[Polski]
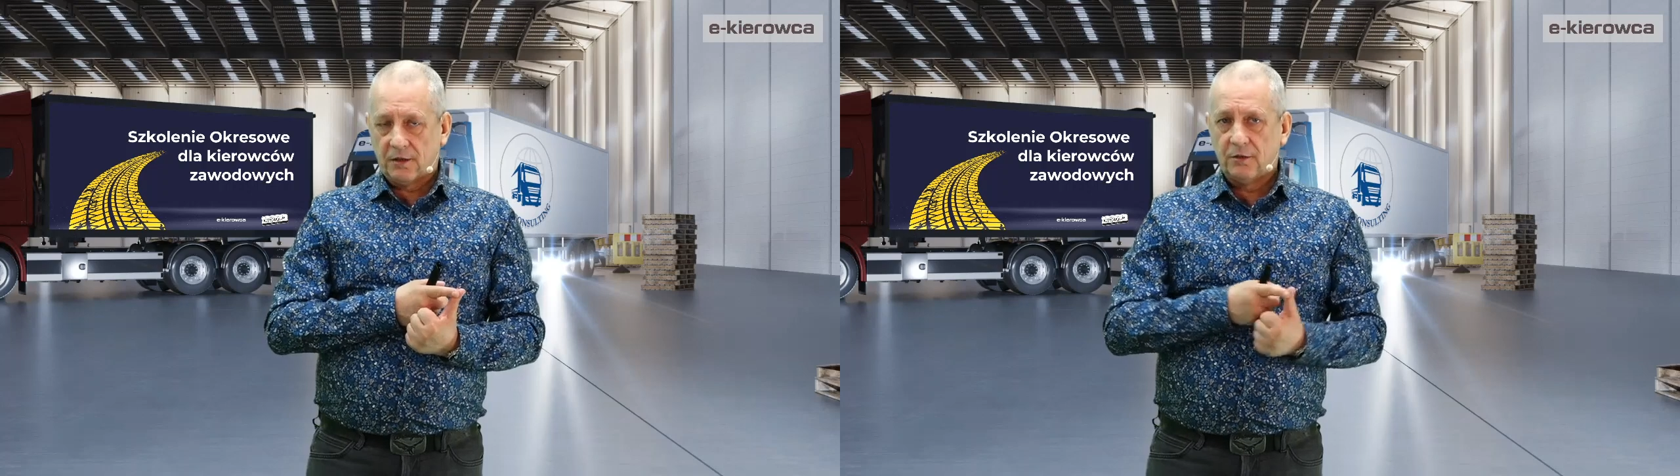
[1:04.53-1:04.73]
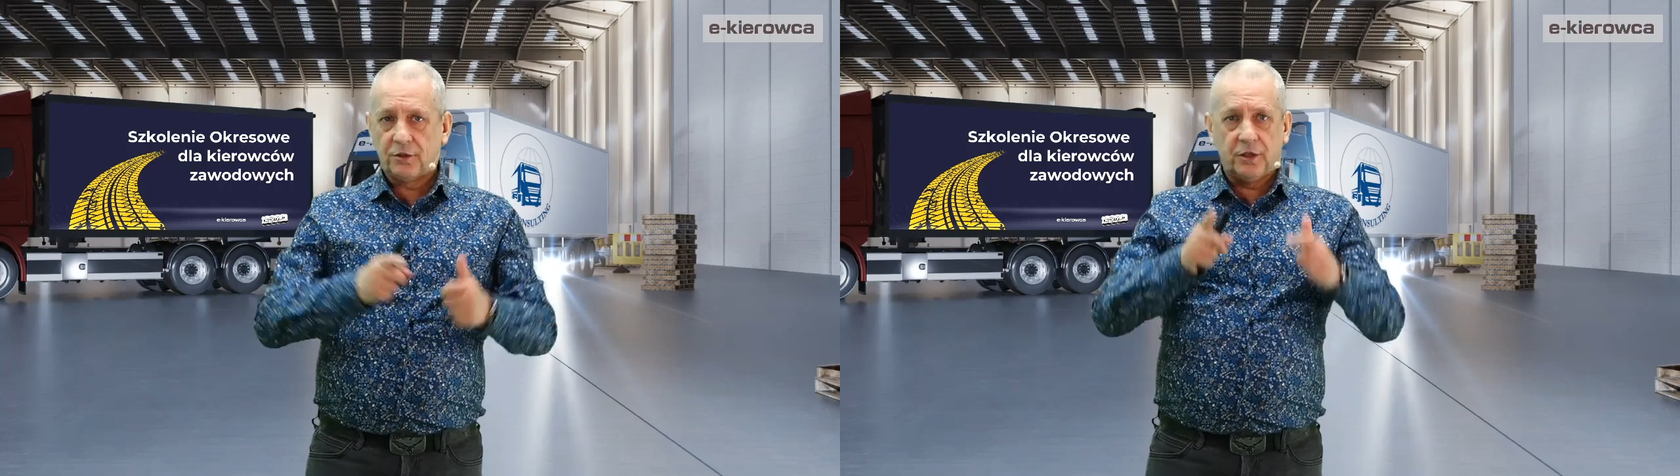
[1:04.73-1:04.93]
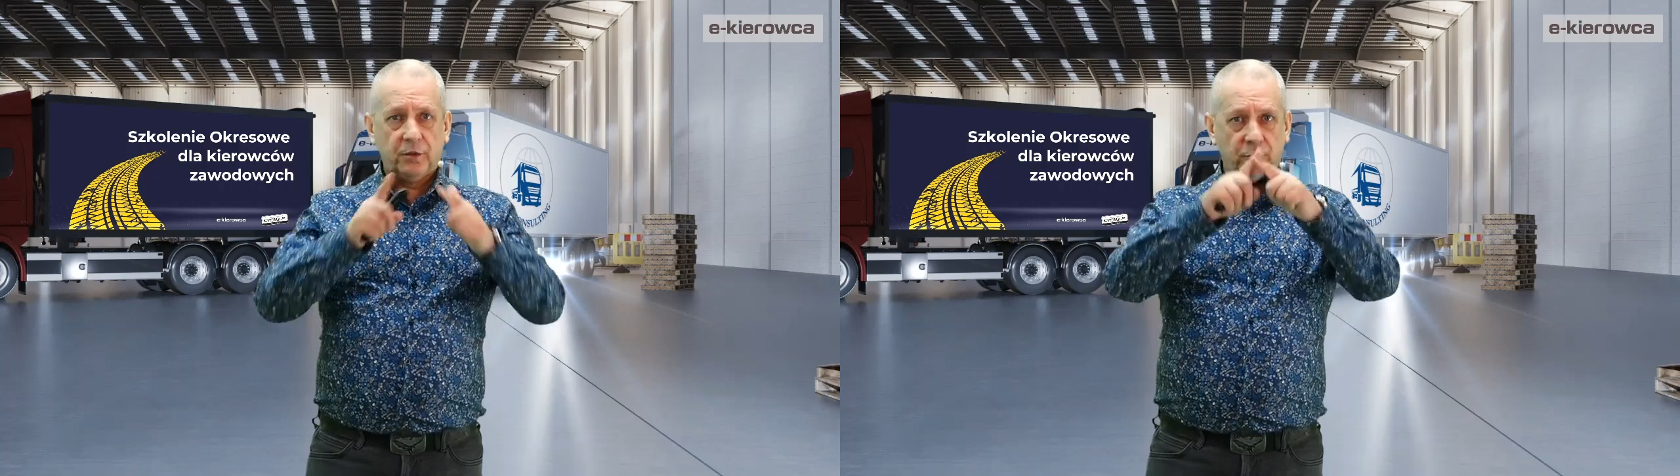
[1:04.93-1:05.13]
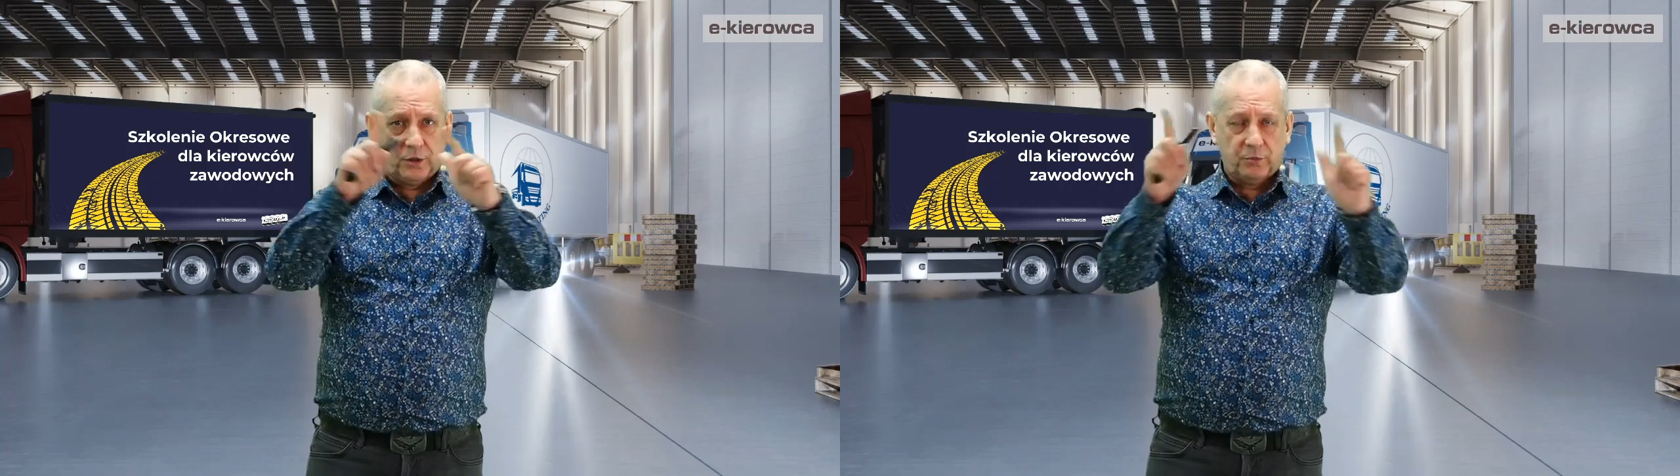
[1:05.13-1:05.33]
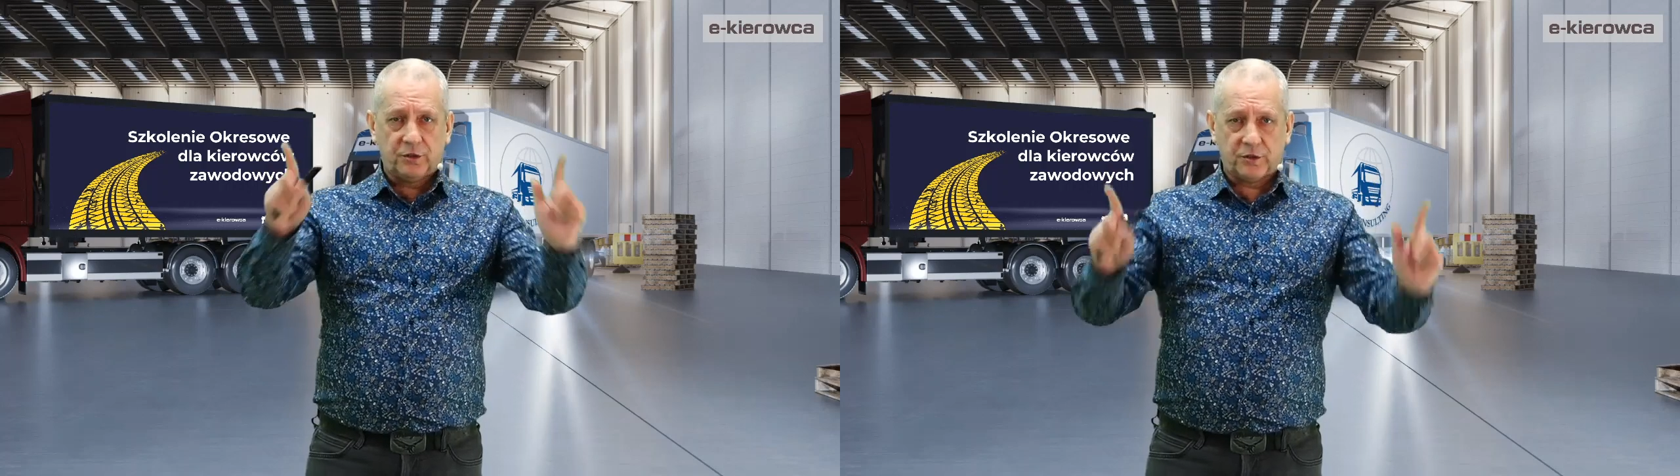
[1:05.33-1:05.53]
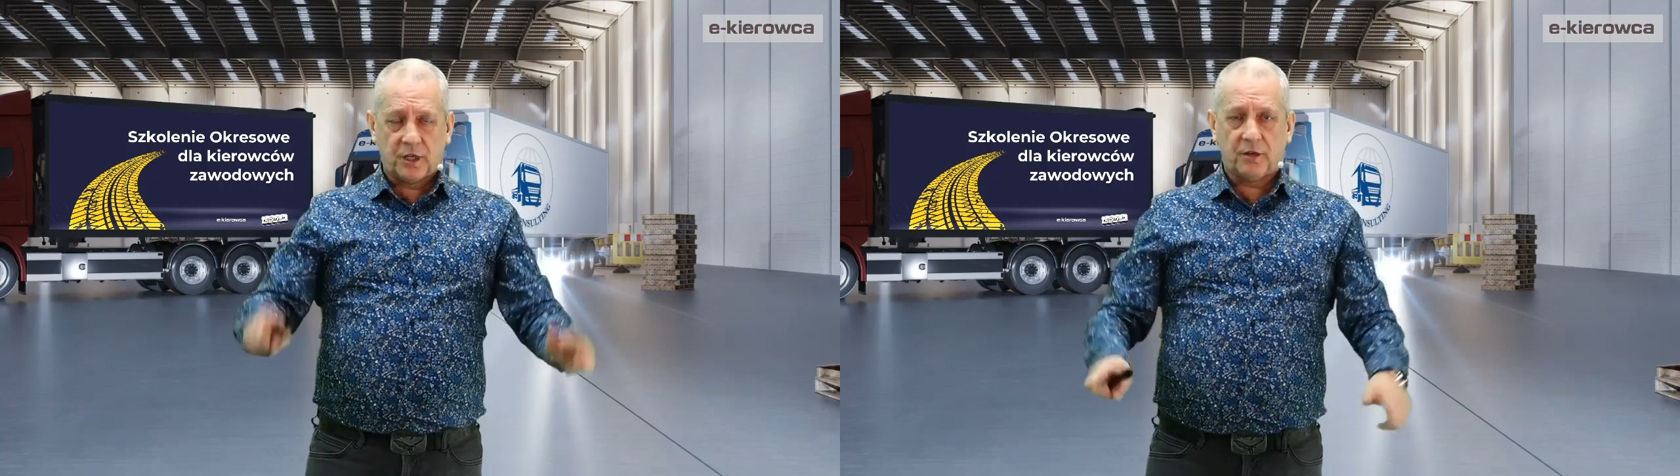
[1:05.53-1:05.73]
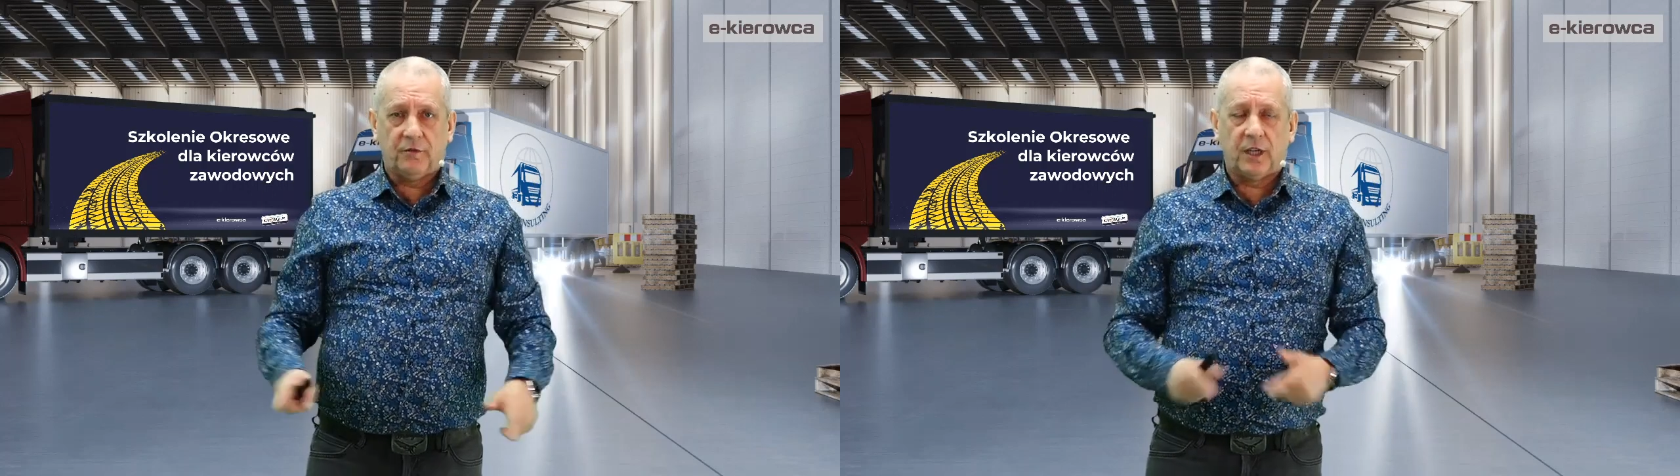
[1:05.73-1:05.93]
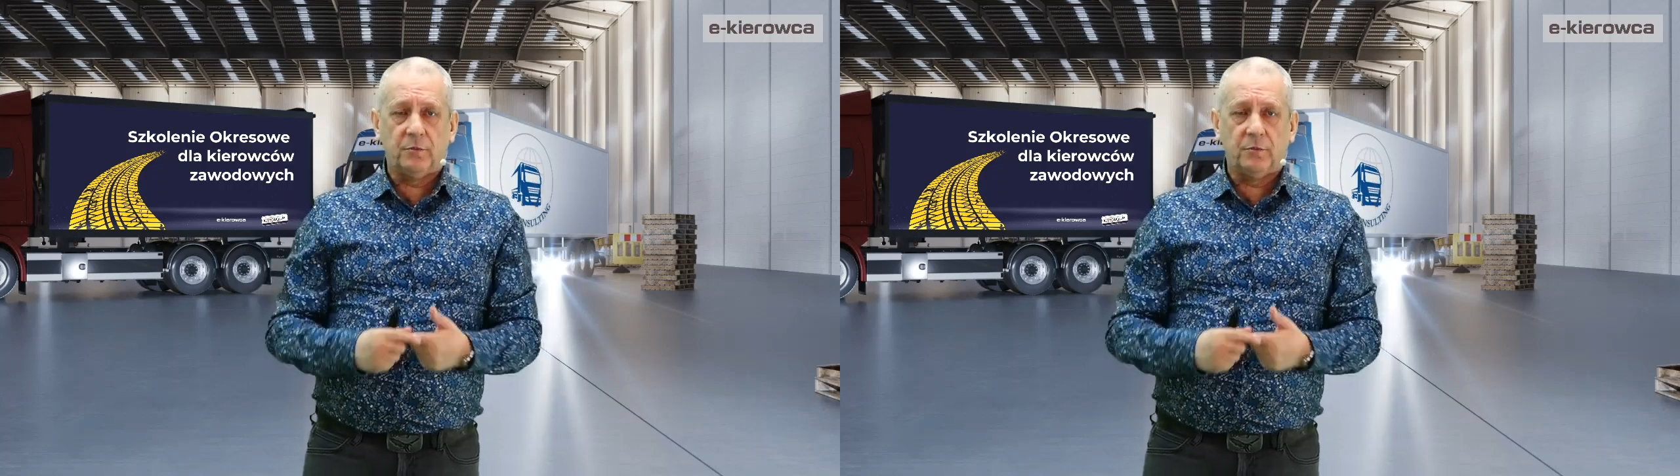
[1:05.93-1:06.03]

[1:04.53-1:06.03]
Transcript: czyli musi być oznakowany